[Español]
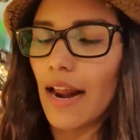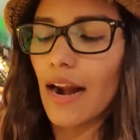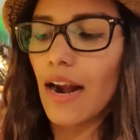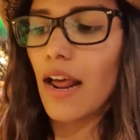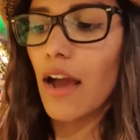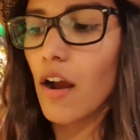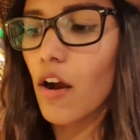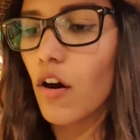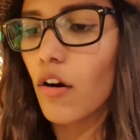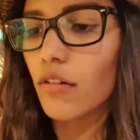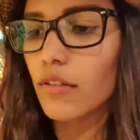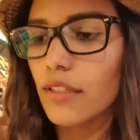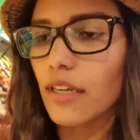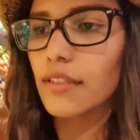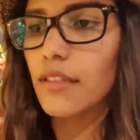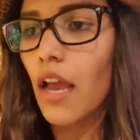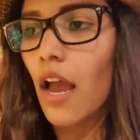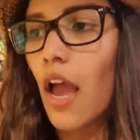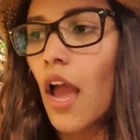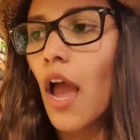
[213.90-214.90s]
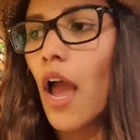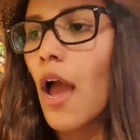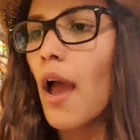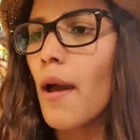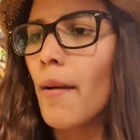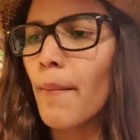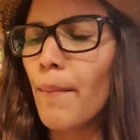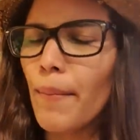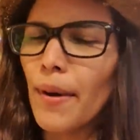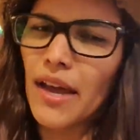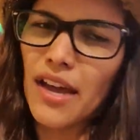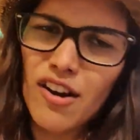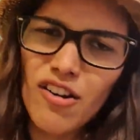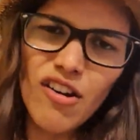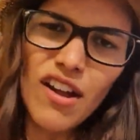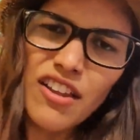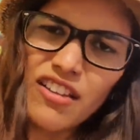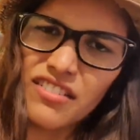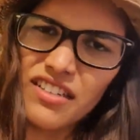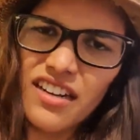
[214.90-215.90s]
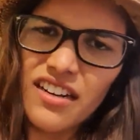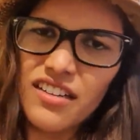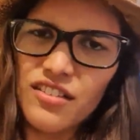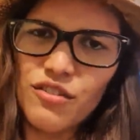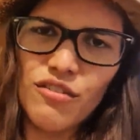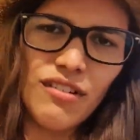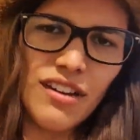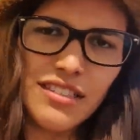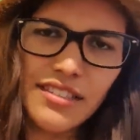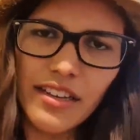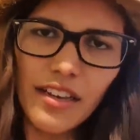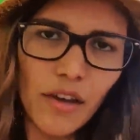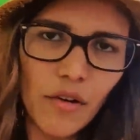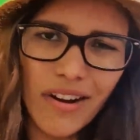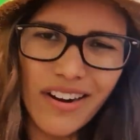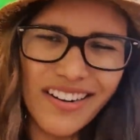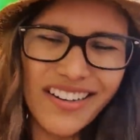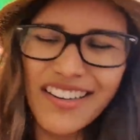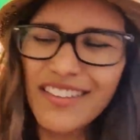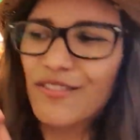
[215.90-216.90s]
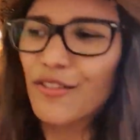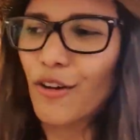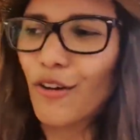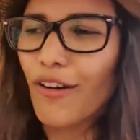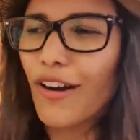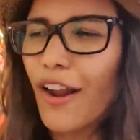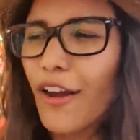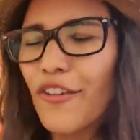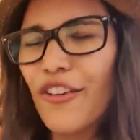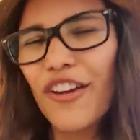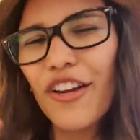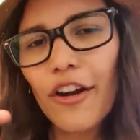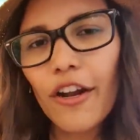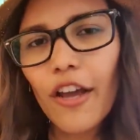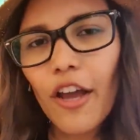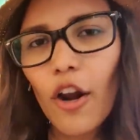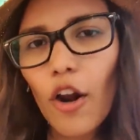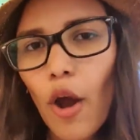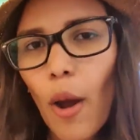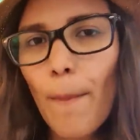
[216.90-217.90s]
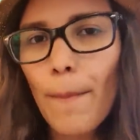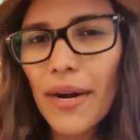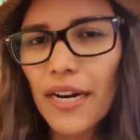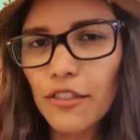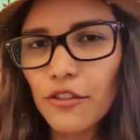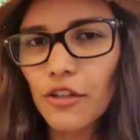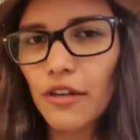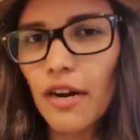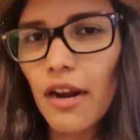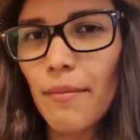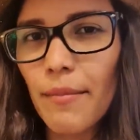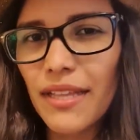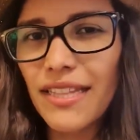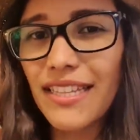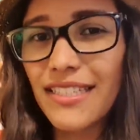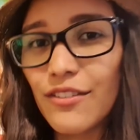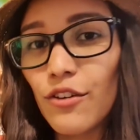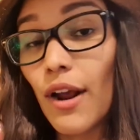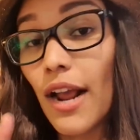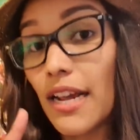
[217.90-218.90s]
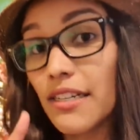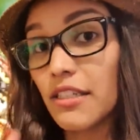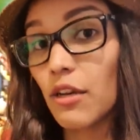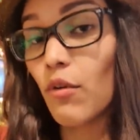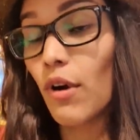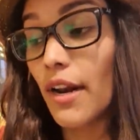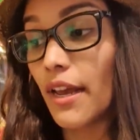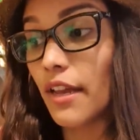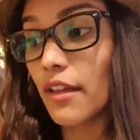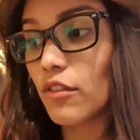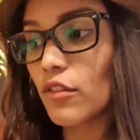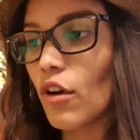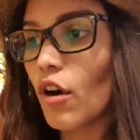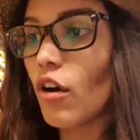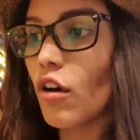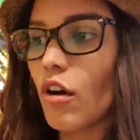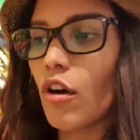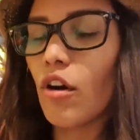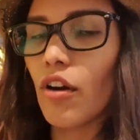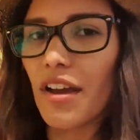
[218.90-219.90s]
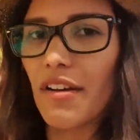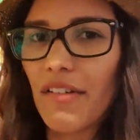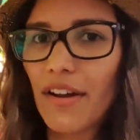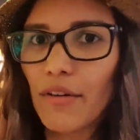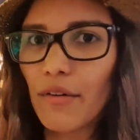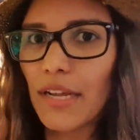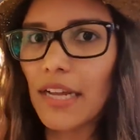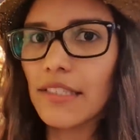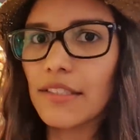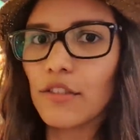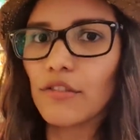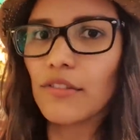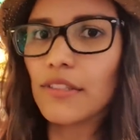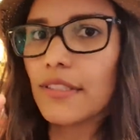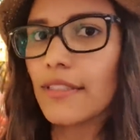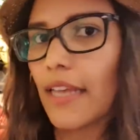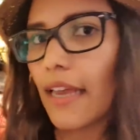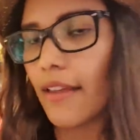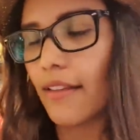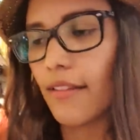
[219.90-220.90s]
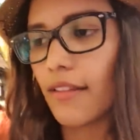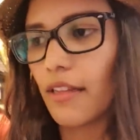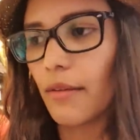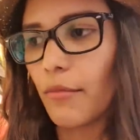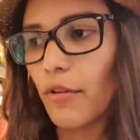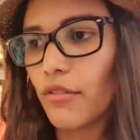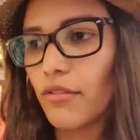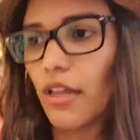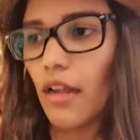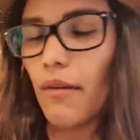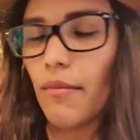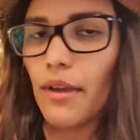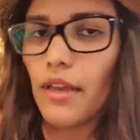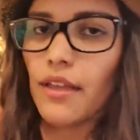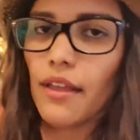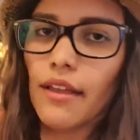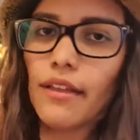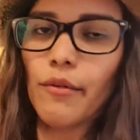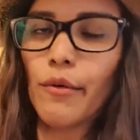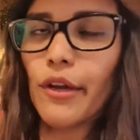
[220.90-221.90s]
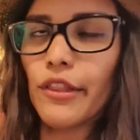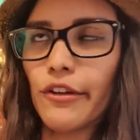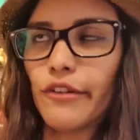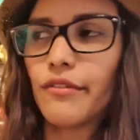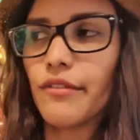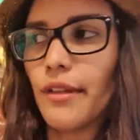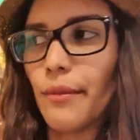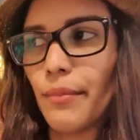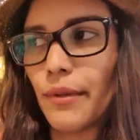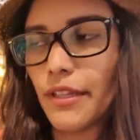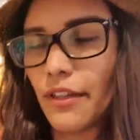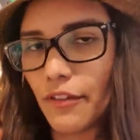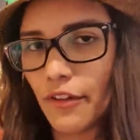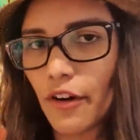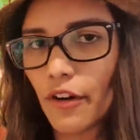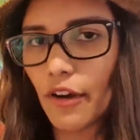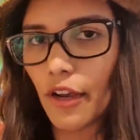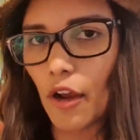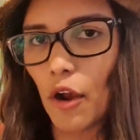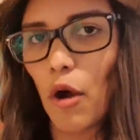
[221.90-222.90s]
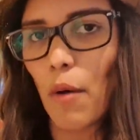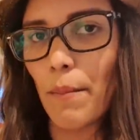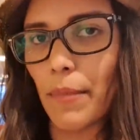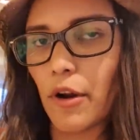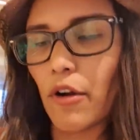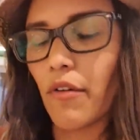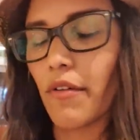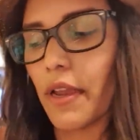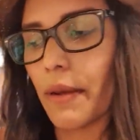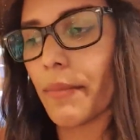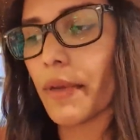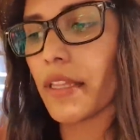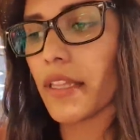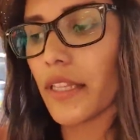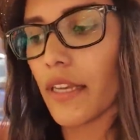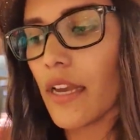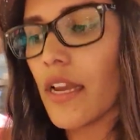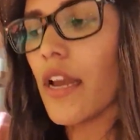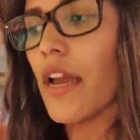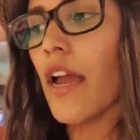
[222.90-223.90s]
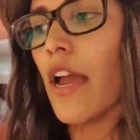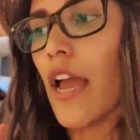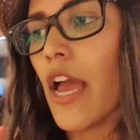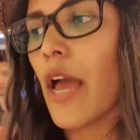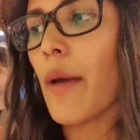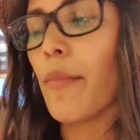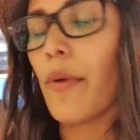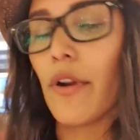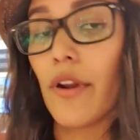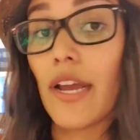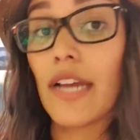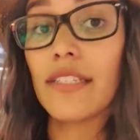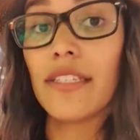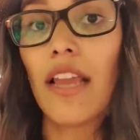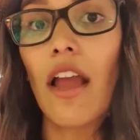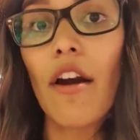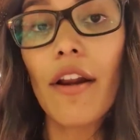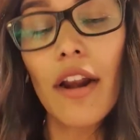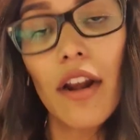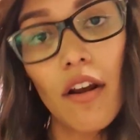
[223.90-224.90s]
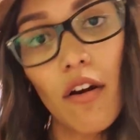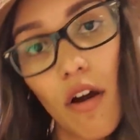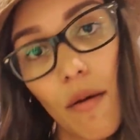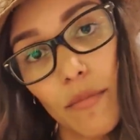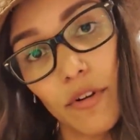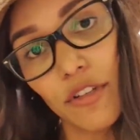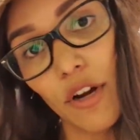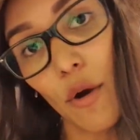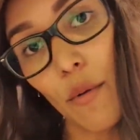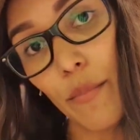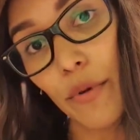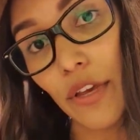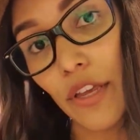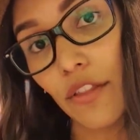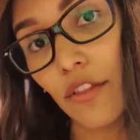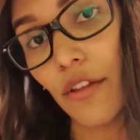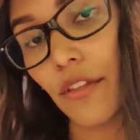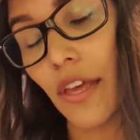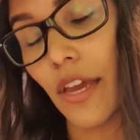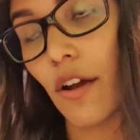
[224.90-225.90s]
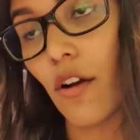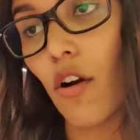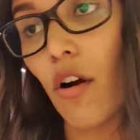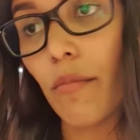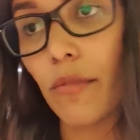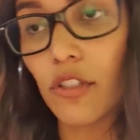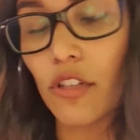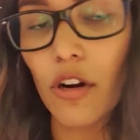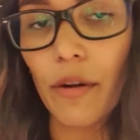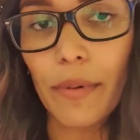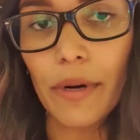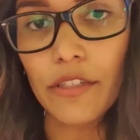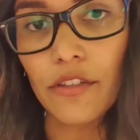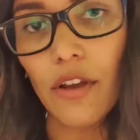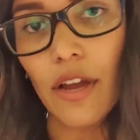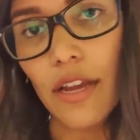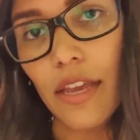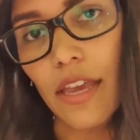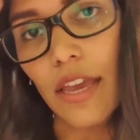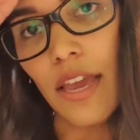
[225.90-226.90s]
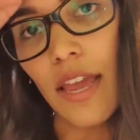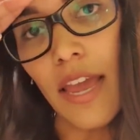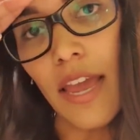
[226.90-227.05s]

las cosas, pero hay otras que son casi que iguales que en todos lados. Yo creo que los precios realmente son casi iguales en todo, lo que varía son céntimos tal vez. Bueno, dependiendo de lo que compres, obviamente. Pero es así. Ahora les voy a mostrar un poquito de cómo son los precios aquí.